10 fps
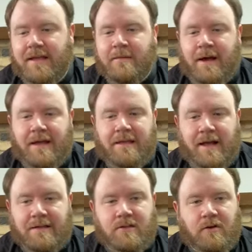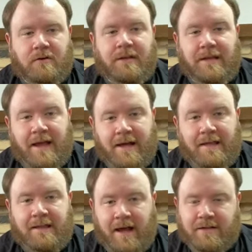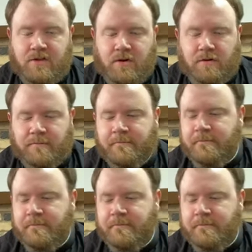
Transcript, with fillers: imaginación y inacción.